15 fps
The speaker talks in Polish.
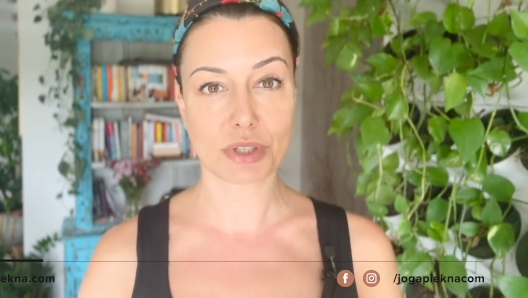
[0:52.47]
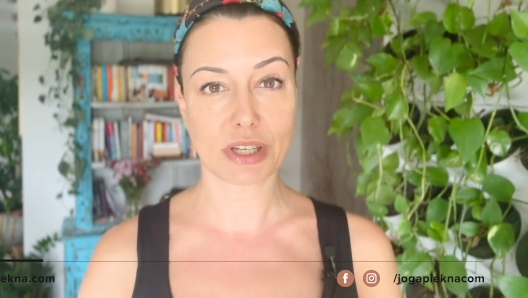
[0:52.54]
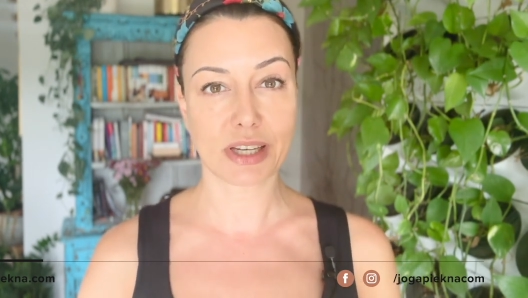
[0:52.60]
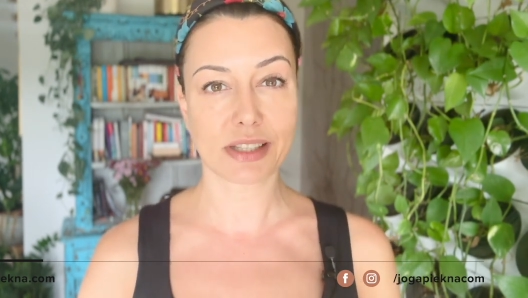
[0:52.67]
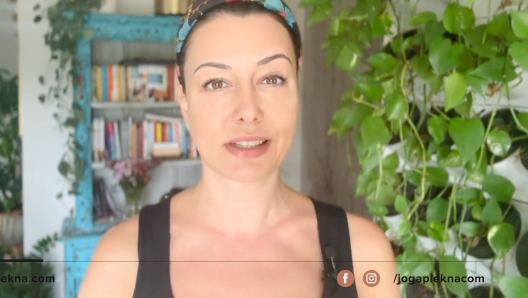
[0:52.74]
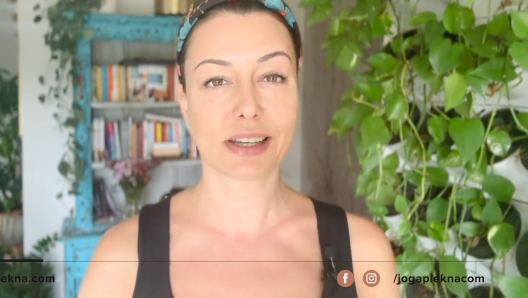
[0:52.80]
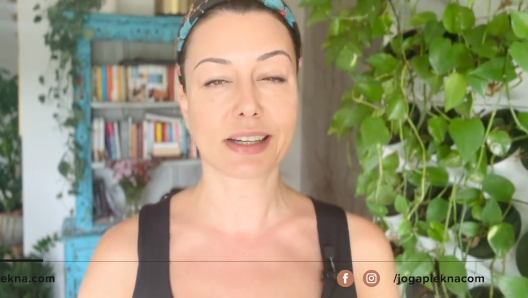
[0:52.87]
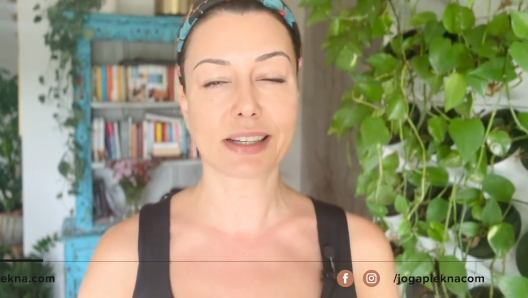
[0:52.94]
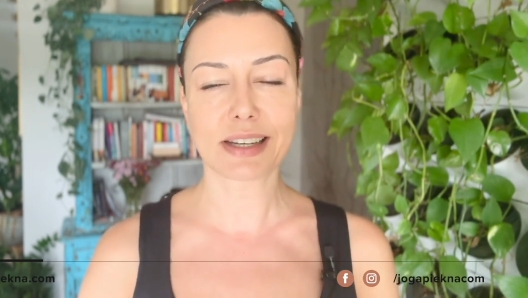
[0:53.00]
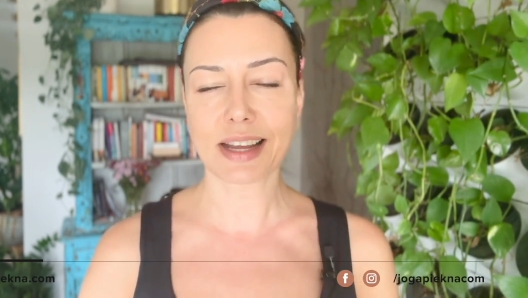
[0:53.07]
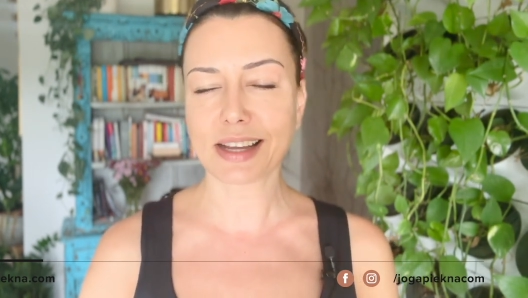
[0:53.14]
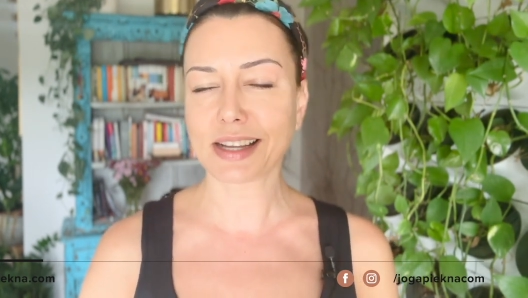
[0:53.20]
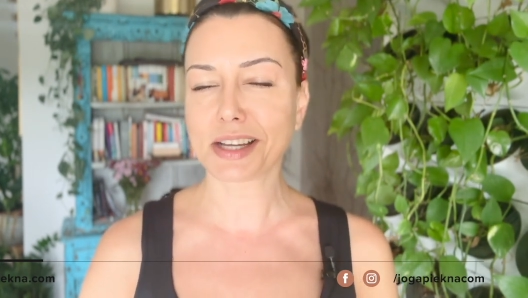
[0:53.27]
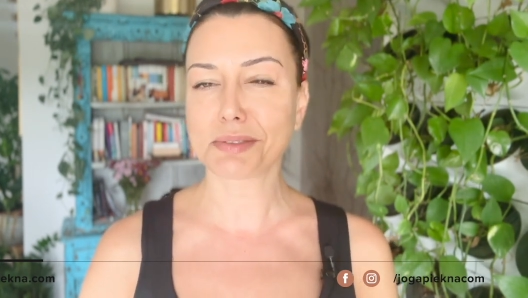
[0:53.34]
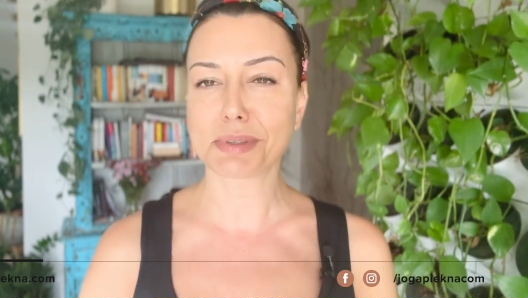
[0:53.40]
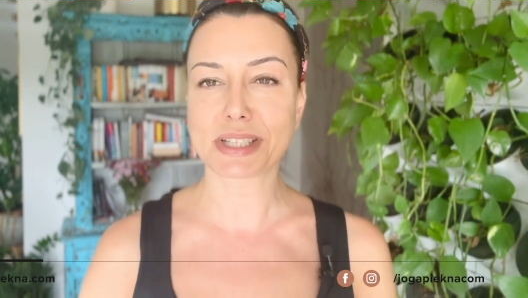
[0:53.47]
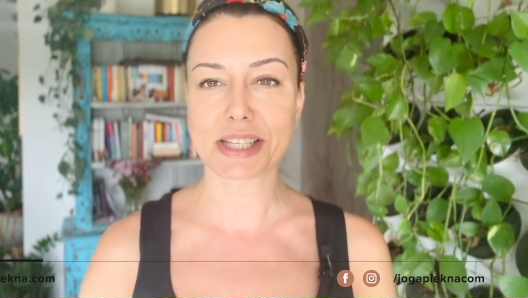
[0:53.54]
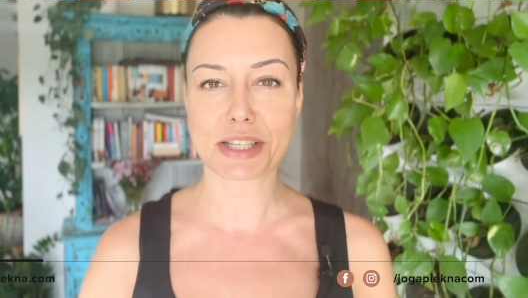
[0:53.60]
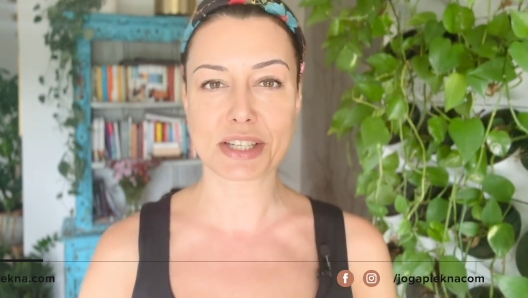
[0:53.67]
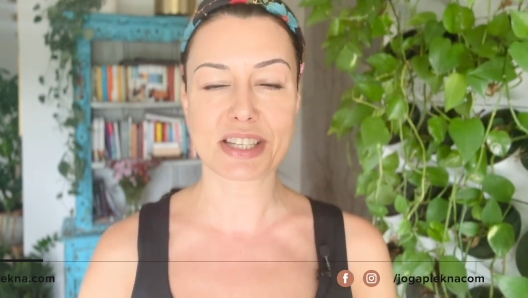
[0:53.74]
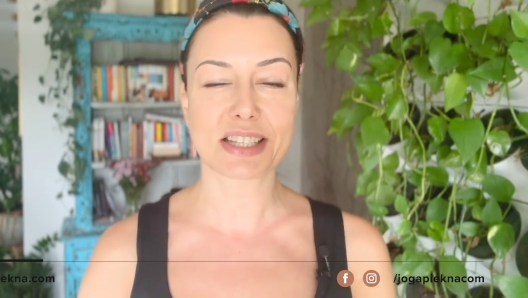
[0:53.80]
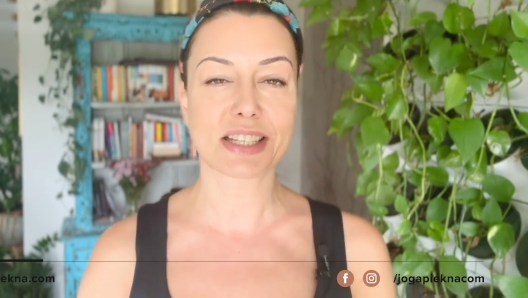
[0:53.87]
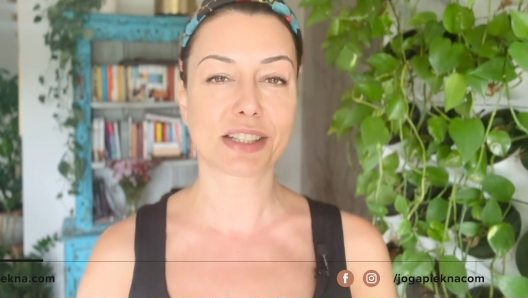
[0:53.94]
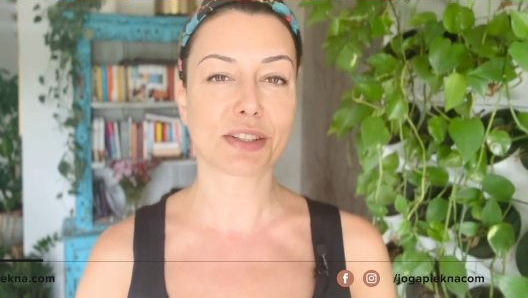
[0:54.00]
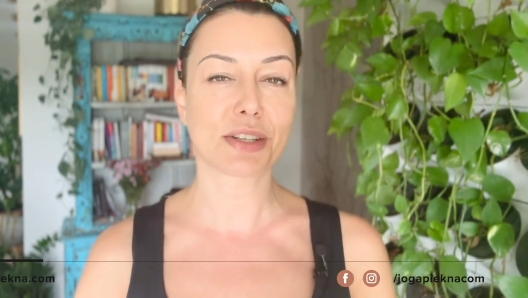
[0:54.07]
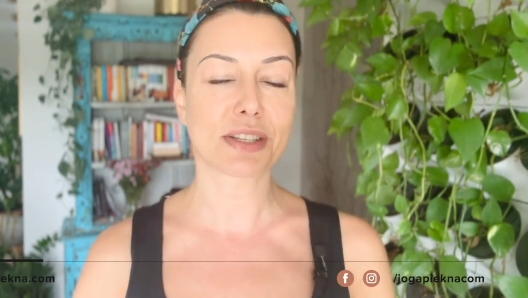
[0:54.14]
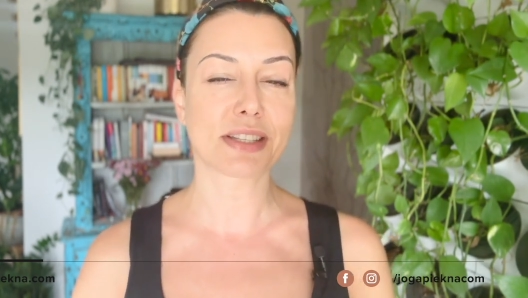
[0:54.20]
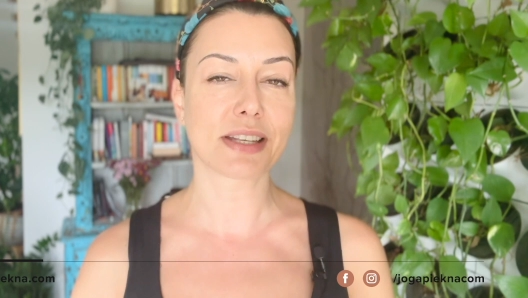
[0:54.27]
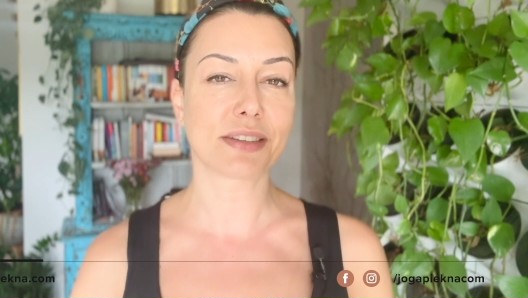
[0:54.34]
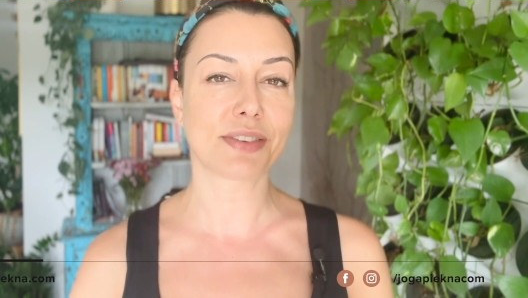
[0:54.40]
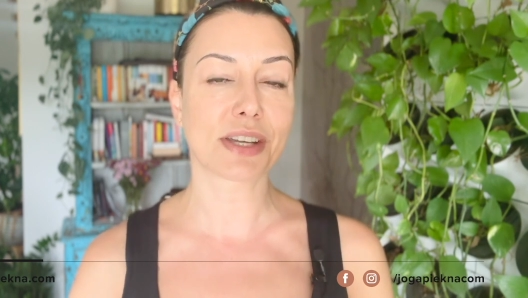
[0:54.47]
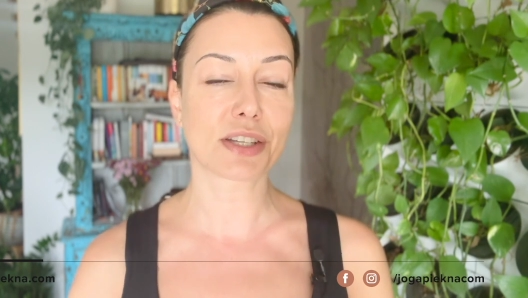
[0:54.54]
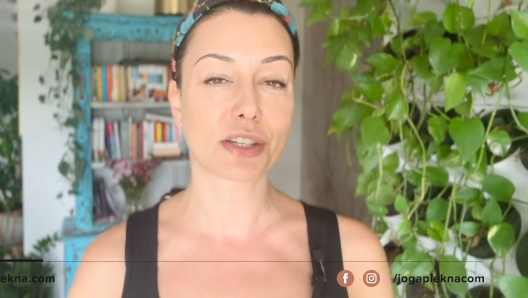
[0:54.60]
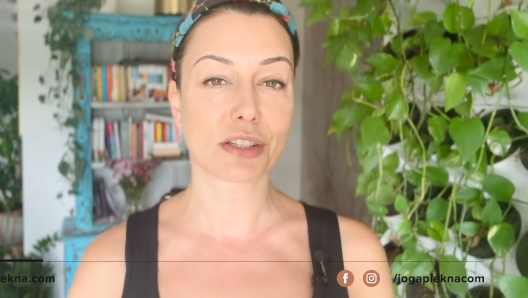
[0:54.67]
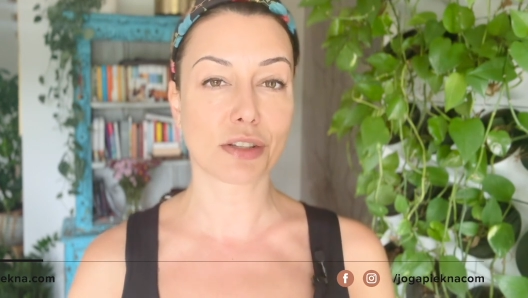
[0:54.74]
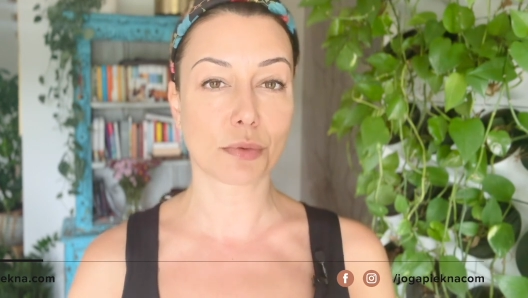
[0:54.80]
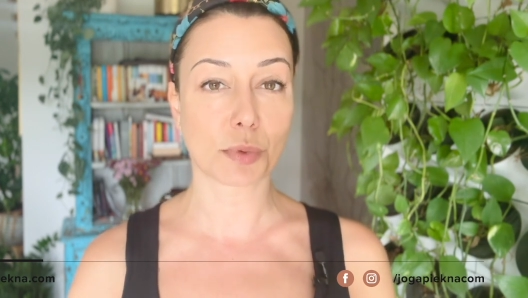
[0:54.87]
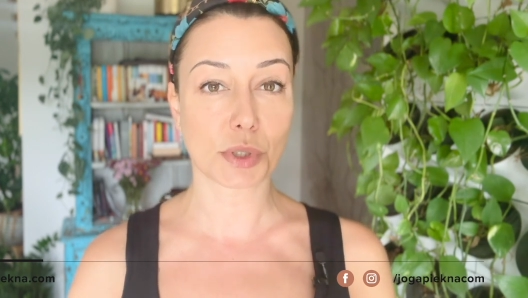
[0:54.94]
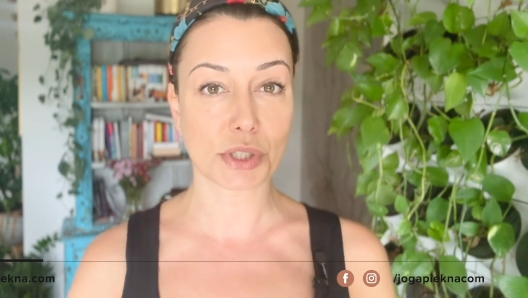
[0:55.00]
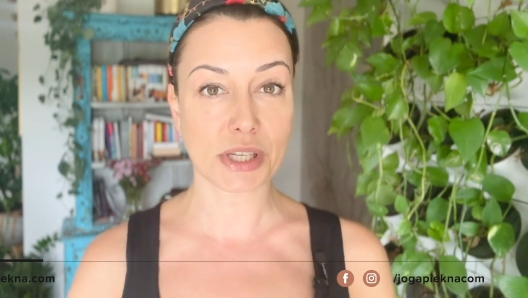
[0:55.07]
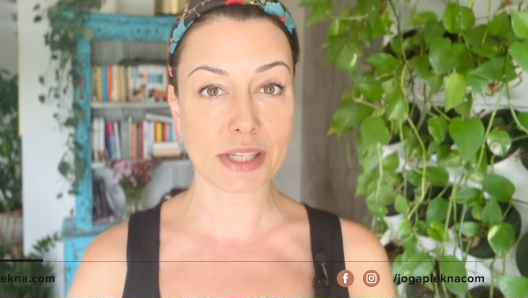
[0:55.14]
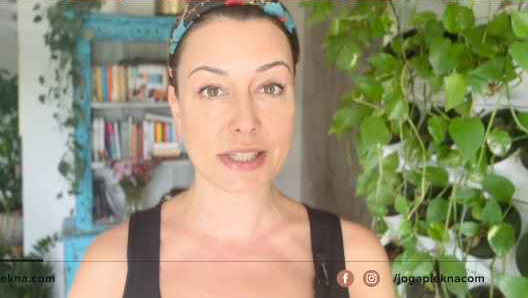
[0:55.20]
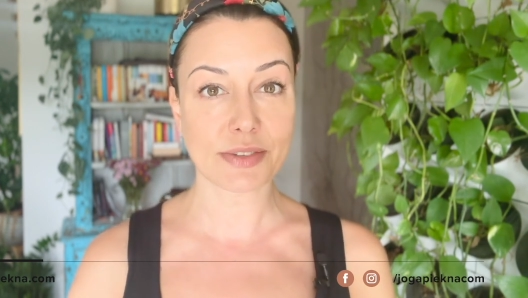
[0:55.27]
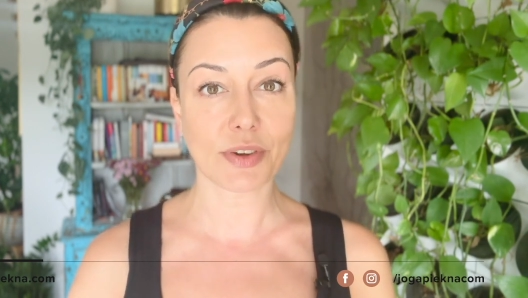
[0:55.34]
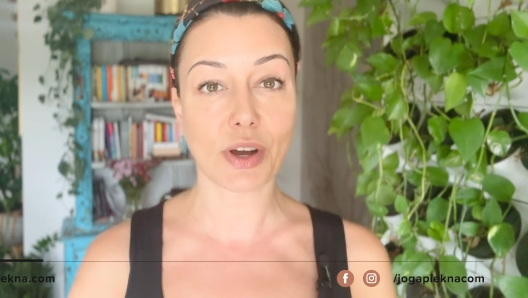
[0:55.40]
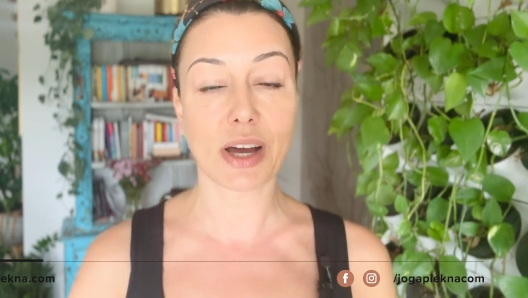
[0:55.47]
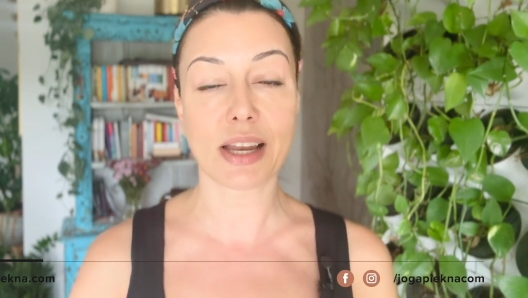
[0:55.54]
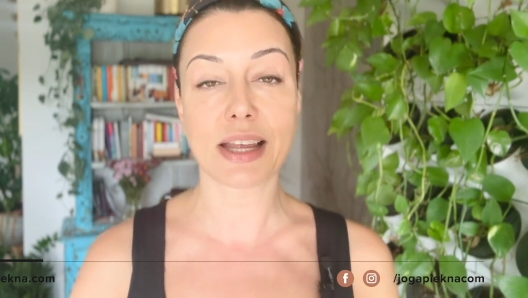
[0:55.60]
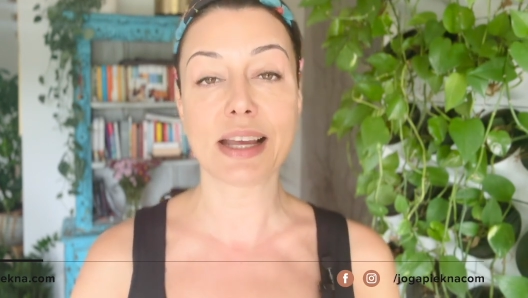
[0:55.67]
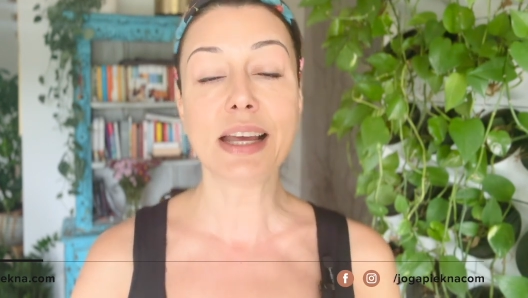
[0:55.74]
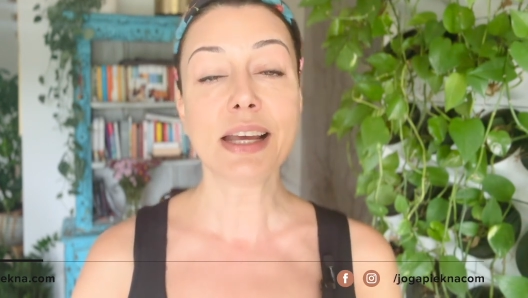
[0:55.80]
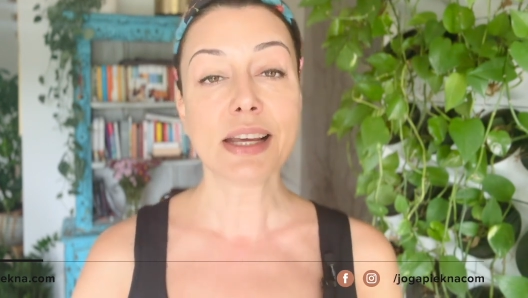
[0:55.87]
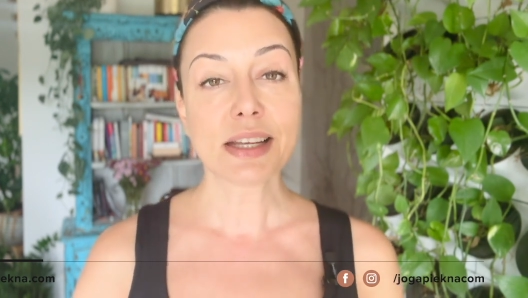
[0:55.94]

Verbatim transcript: że jednak ręka masażysty to jest największe dobrodziejstwo, ale